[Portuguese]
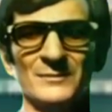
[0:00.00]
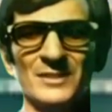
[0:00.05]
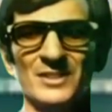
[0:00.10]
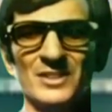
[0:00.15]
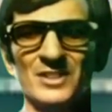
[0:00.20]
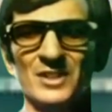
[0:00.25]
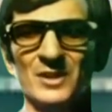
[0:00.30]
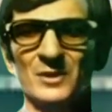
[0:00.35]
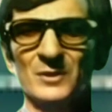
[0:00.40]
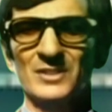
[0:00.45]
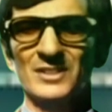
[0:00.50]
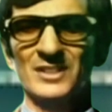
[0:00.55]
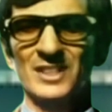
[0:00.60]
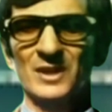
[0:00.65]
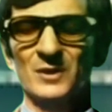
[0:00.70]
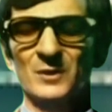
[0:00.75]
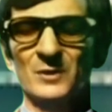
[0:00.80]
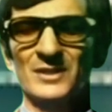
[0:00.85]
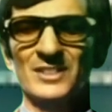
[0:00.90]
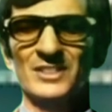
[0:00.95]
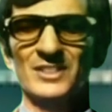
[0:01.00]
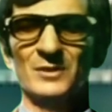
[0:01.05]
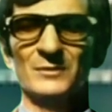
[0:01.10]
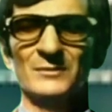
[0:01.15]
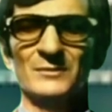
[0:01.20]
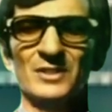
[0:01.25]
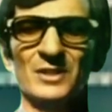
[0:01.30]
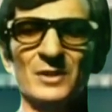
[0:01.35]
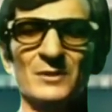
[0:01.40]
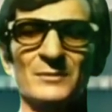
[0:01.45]
Chico explicou que seu
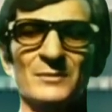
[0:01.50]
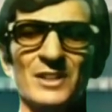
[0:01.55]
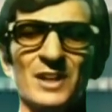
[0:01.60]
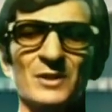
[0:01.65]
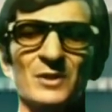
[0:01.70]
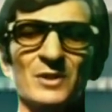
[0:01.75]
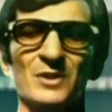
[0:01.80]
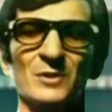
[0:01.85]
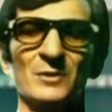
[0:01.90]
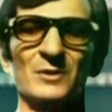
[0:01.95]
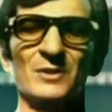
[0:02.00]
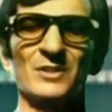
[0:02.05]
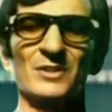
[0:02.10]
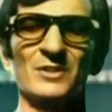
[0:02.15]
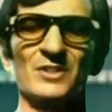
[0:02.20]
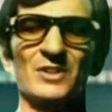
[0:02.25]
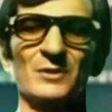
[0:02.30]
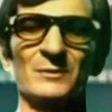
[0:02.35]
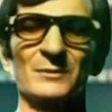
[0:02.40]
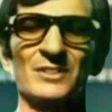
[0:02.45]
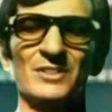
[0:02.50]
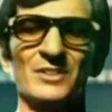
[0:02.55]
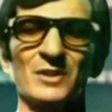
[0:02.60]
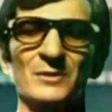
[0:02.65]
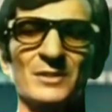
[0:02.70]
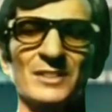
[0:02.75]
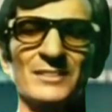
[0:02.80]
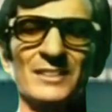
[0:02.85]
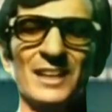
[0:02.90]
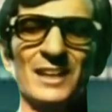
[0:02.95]
filho havia concluído sua
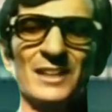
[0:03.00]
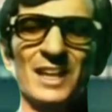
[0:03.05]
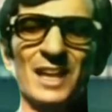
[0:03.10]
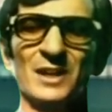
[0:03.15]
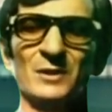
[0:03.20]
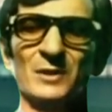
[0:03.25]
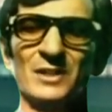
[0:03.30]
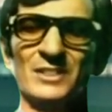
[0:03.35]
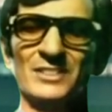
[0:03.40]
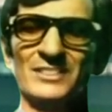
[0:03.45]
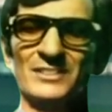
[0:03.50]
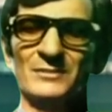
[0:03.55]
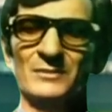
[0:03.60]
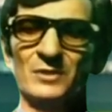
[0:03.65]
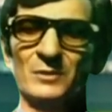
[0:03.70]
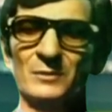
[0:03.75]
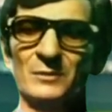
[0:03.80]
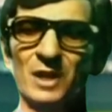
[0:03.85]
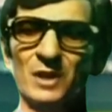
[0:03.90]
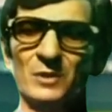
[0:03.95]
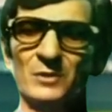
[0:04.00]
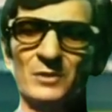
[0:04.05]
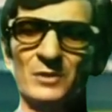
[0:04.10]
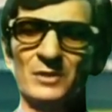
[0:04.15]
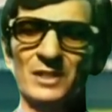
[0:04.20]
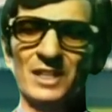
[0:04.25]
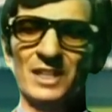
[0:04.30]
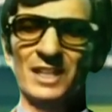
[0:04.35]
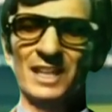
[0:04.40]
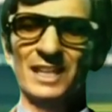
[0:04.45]
missão na Terra e agora estava no palco,
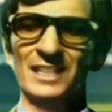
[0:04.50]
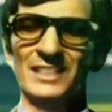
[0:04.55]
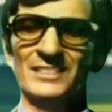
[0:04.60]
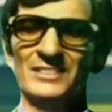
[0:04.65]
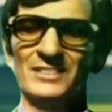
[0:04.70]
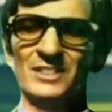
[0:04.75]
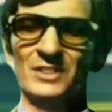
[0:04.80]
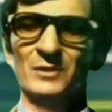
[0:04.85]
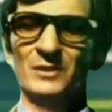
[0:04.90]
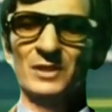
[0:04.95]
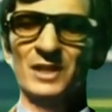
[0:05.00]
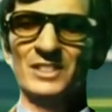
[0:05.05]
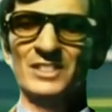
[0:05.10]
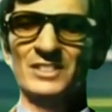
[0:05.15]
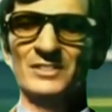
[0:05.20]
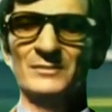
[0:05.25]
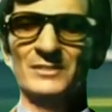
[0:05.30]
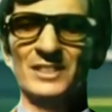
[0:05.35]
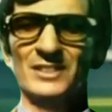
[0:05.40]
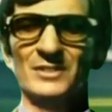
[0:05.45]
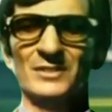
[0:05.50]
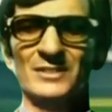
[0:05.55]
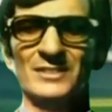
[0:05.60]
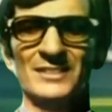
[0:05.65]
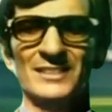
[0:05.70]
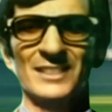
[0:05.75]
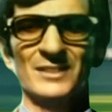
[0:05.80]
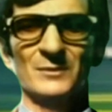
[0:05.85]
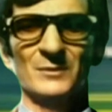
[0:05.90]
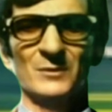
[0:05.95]
realizando grandes feitos e
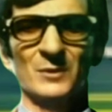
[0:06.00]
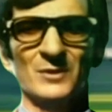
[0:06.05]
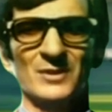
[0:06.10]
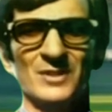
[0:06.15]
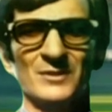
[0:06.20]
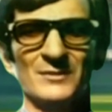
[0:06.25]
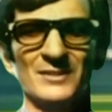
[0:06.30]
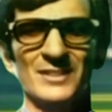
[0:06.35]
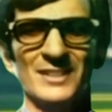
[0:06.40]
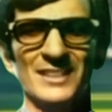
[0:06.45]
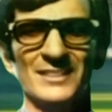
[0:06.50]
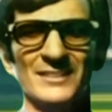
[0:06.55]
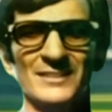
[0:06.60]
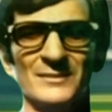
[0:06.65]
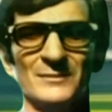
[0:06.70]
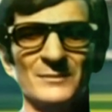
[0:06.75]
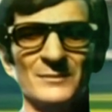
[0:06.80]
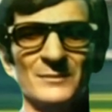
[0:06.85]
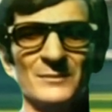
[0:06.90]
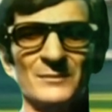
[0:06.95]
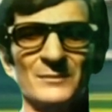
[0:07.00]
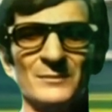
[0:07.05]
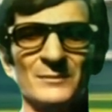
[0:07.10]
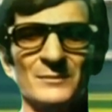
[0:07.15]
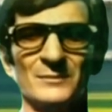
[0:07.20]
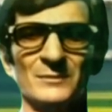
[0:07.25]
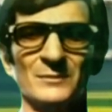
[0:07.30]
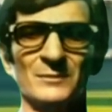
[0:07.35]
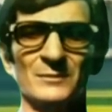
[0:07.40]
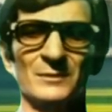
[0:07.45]
sendo muito feliz.
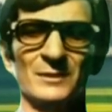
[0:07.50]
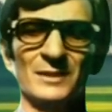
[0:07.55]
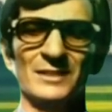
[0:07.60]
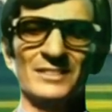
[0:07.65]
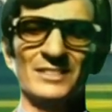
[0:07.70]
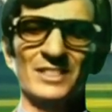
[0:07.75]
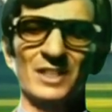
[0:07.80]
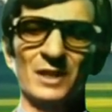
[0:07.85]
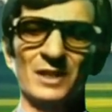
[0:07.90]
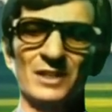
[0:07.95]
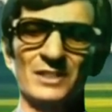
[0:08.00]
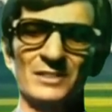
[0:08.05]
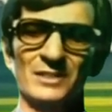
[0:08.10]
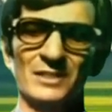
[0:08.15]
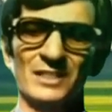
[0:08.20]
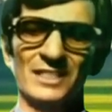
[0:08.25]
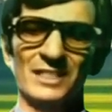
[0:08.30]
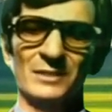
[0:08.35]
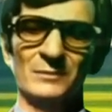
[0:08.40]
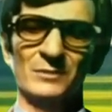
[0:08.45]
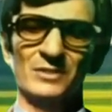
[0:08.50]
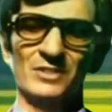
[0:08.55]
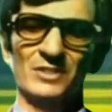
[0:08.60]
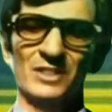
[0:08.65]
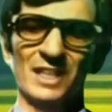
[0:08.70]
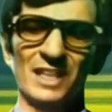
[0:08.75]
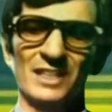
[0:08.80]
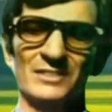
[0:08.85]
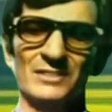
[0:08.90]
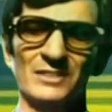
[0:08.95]
A senhora,
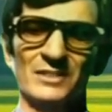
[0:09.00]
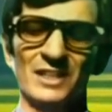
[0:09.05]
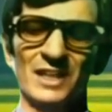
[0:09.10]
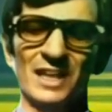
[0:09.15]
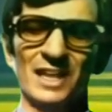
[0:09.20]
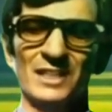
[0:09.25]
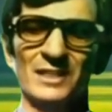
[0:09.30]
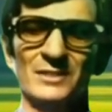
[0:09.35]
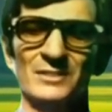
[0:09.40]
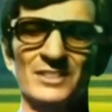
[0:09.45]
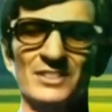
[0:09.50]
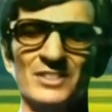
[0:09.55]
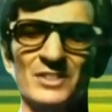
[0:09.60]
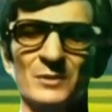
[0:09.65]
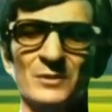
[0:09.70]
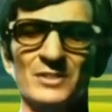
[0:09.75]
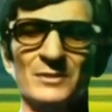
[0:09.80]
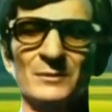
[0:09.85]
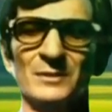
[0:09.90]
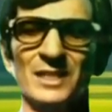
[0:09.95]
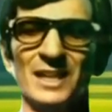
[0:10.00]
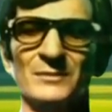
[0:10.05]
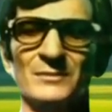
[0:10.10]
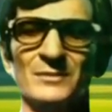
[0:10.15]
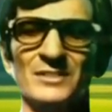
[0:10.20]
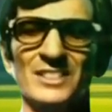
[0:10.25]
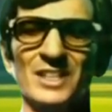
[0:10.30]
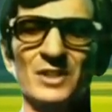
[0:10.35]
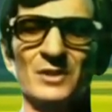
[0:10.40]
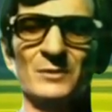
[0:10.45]
emocionada, agradeceu as
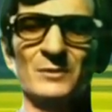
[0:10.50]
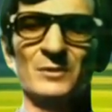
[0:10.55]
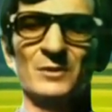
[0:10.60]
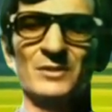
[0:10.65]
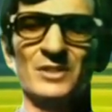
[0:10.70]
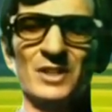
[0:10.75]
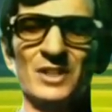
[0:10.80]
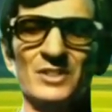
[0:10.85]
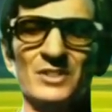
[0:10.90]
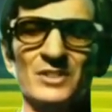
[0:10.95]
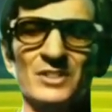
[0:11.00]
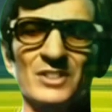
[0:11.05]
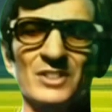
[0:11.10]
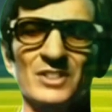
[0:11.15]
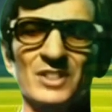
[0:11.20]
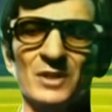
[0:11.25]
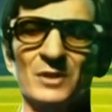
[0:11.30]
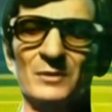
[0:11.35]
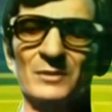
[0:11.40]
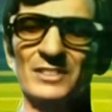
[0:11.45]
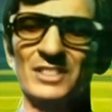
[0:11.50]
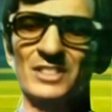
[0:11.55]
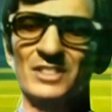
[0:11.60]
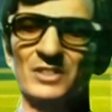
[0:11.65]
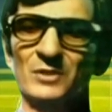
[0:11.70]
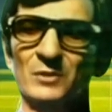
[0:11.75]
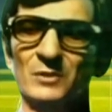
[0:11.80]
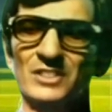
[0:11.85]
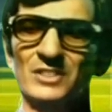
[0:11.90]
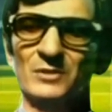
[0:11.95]
palavras reconfortantes de Chico e
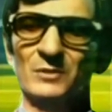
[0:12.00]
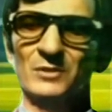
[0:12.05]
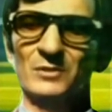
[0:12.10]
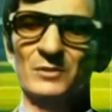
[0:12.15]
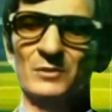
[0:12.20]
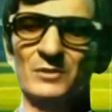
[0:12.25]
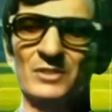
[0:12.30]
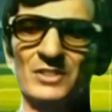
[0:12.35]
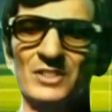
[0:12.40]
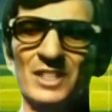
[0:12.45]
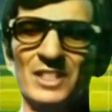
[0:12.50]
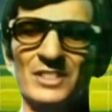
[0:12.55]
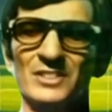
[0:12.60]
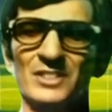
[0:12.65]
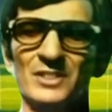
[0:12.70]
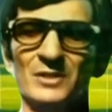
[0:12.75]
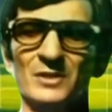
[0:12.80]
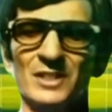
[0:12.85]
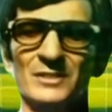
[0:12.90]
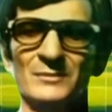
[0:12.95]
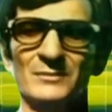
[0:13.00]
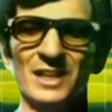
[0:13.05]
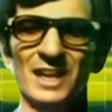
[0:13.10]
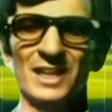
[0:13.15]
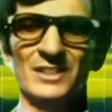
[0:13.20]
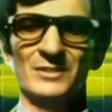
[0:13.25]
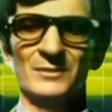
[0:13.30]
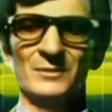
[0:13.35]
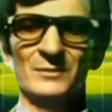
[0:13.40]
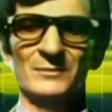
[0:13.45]
sentiu que sua dor tinha sido
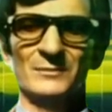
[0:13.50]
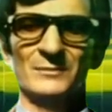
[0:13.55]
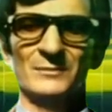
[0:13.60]
aliviada.